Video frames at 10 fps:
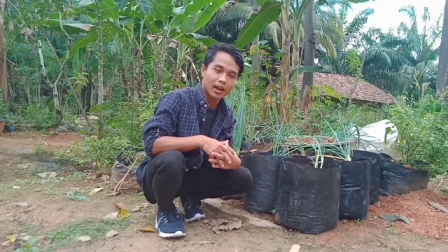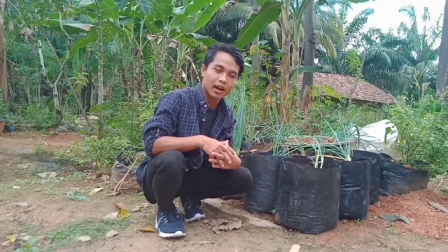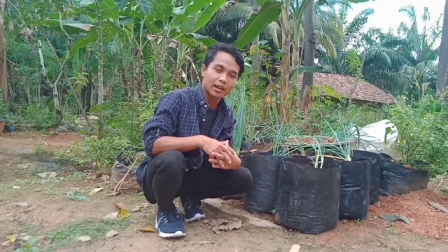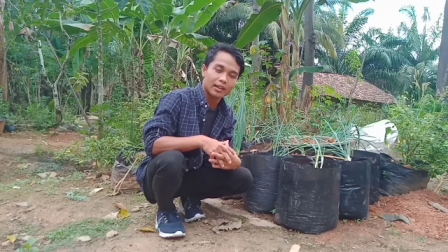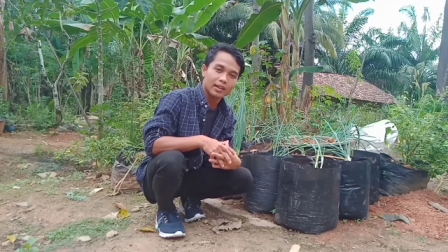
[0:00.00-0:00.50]

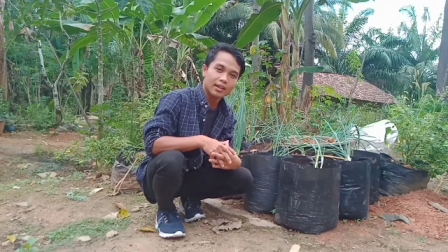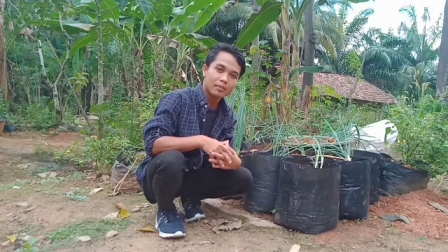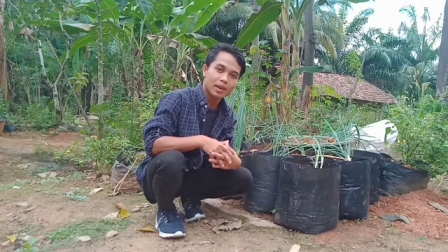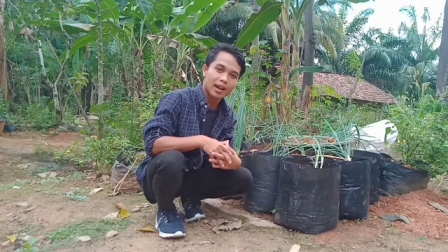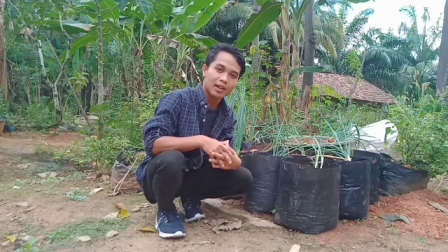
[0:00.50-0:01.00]
Hal ini
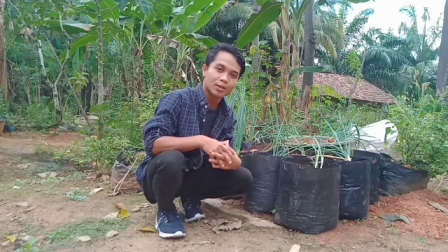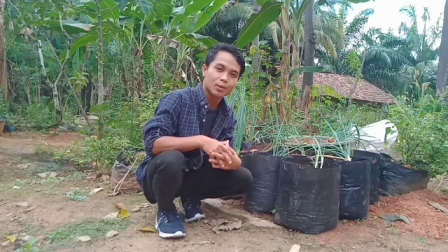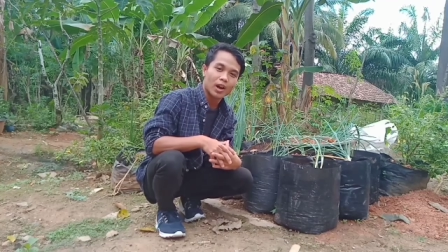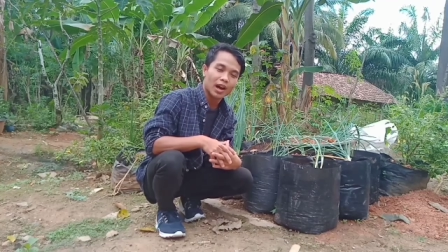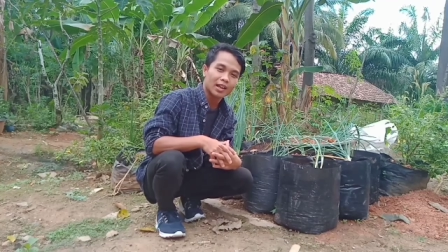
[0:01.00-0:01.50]

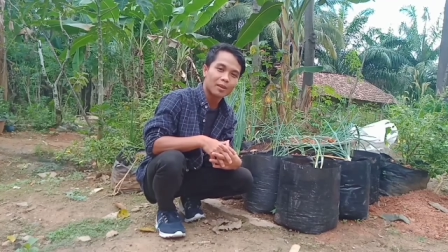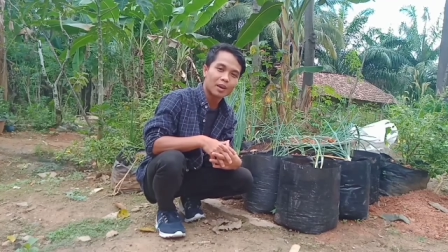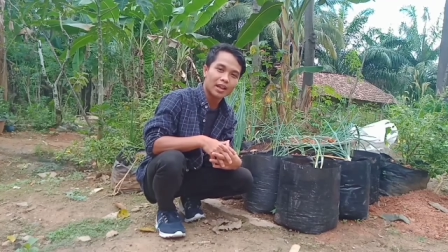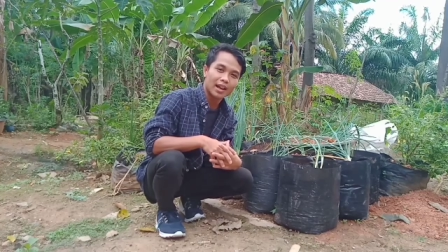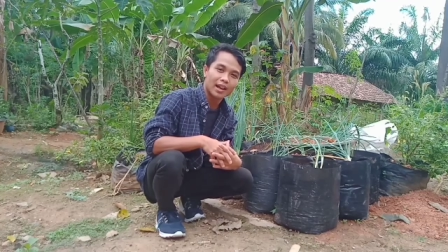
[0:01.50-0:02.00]
berlangsung
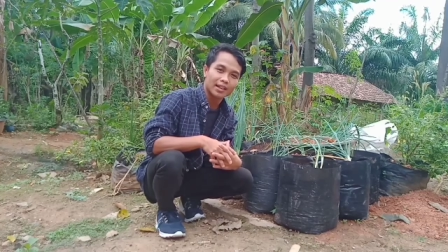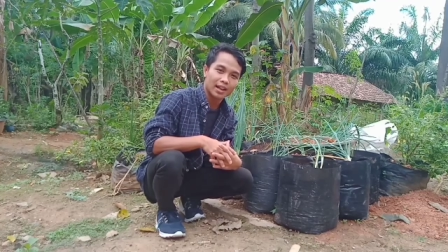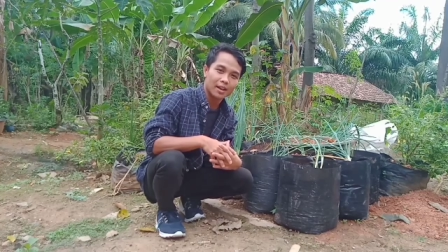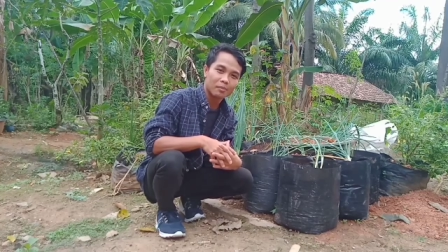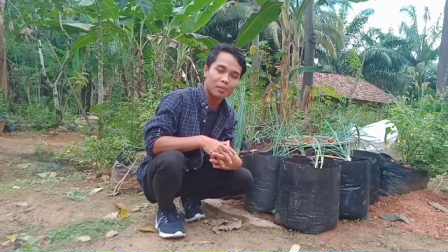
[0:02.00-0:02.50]
akibat
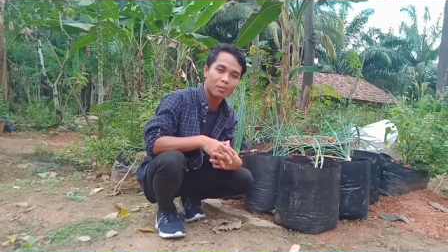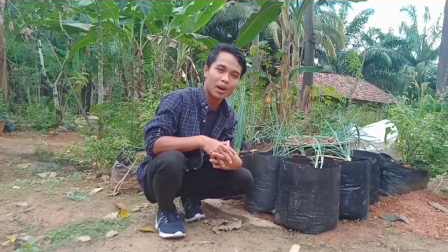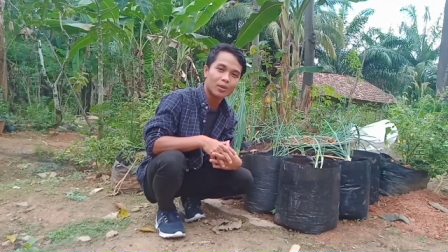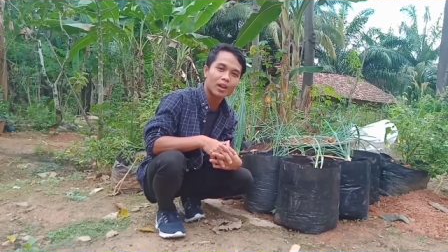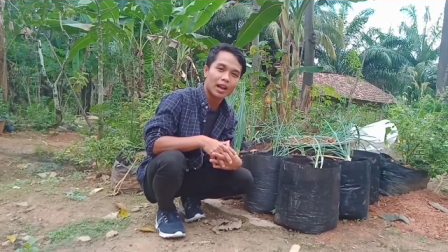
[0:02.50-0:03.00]
adanya
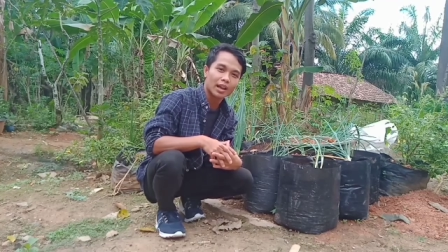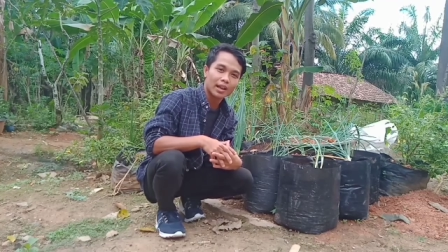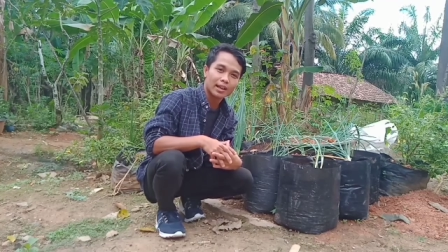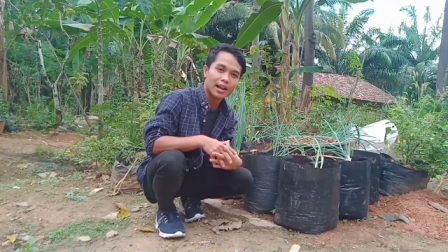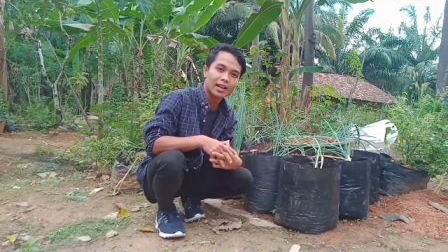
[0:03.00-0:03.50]
pembangunan
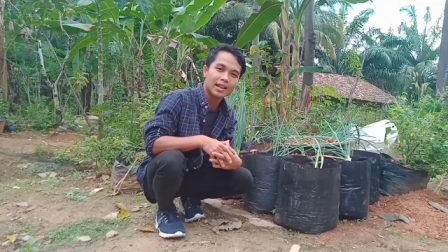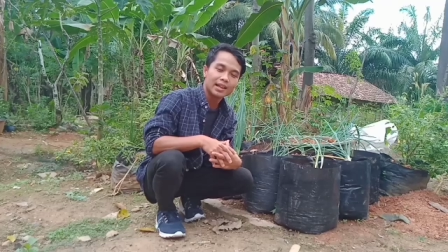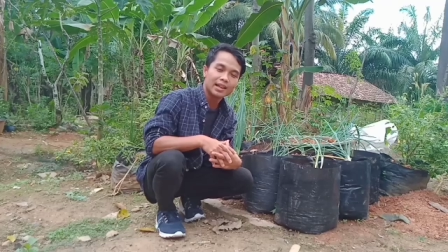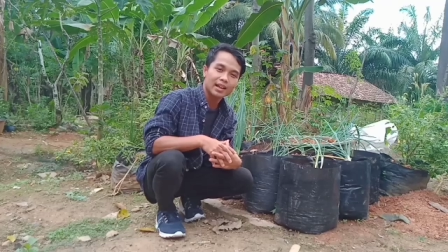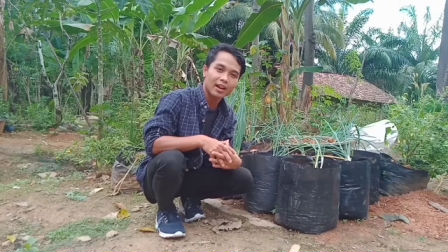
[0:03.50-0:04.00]
dan
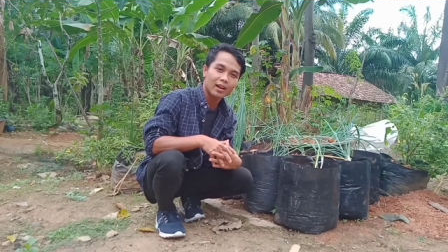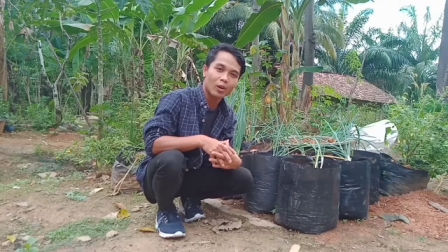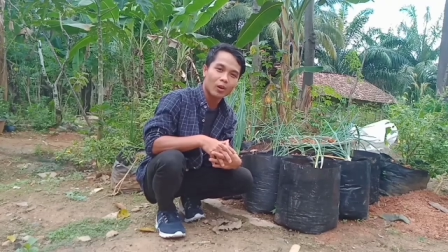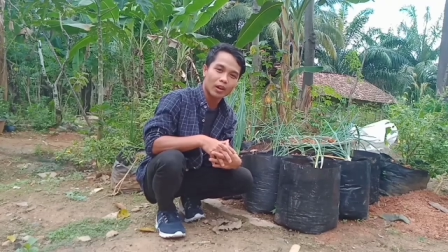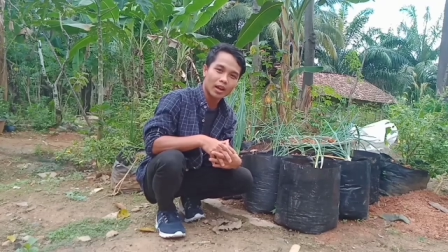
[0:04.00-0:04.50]
diinginkan
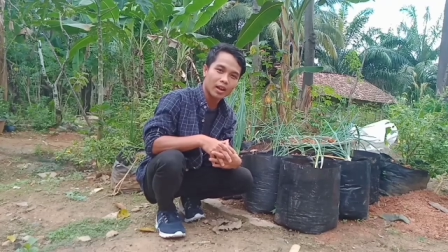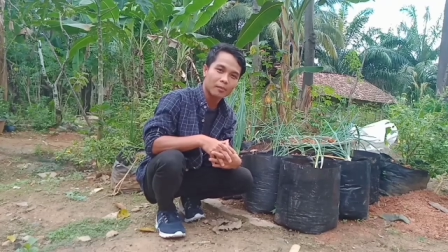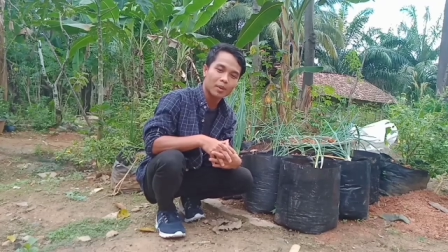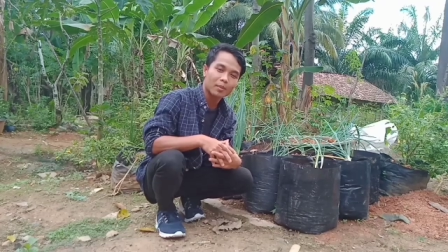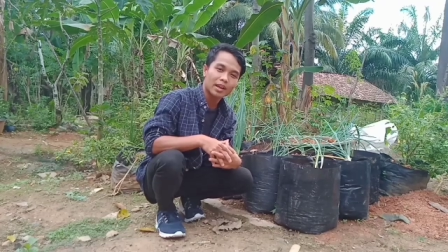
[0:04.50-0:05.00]
oleh
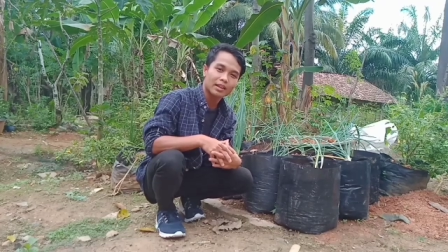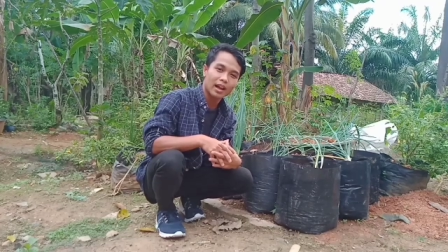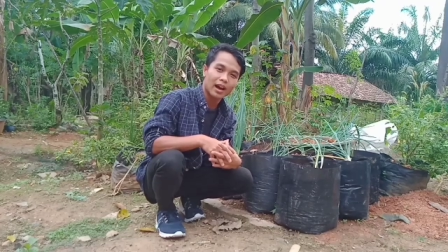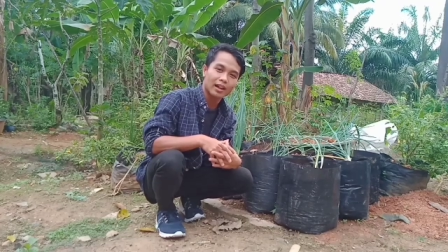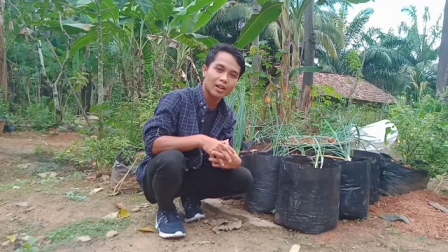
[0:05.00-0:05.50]

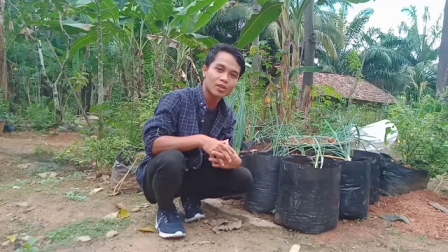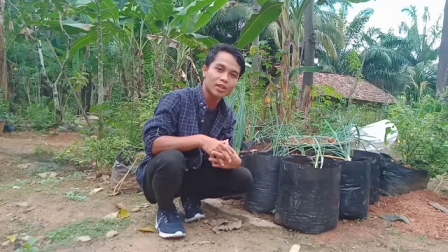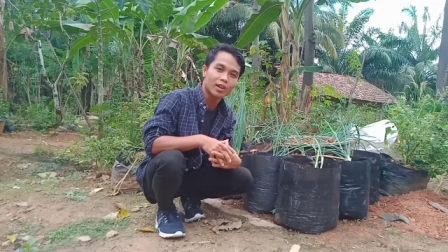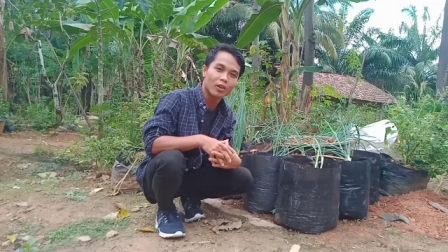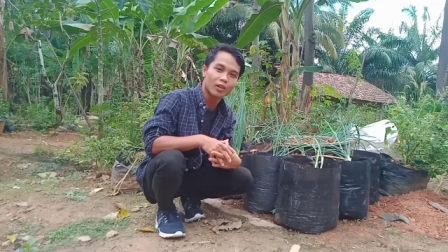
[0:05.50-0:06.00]
pemerintah atau
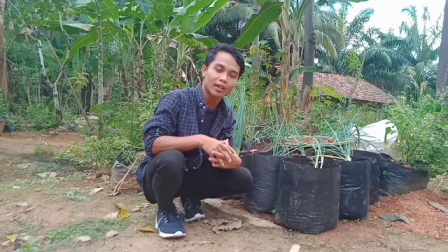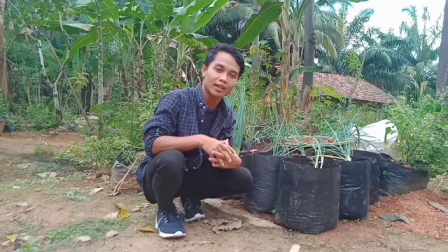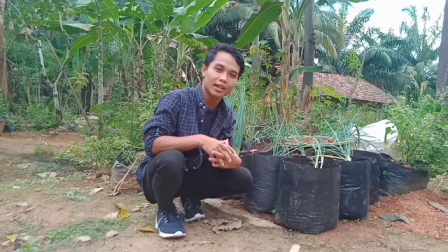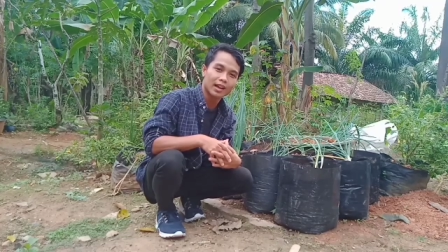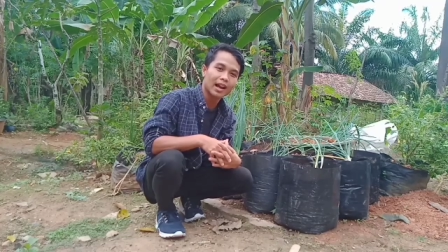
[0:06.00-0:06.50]
stakeholder
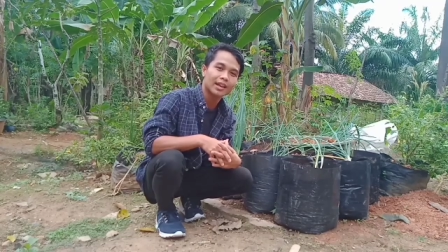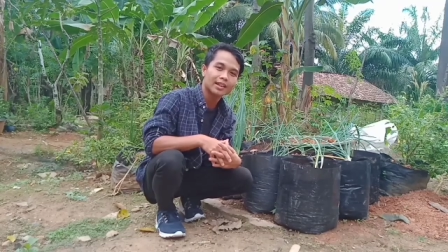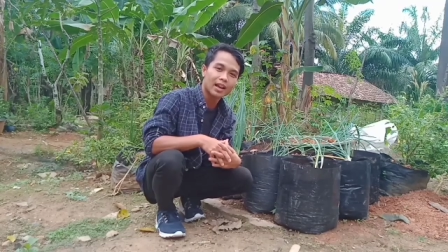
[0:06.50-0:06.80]
terkait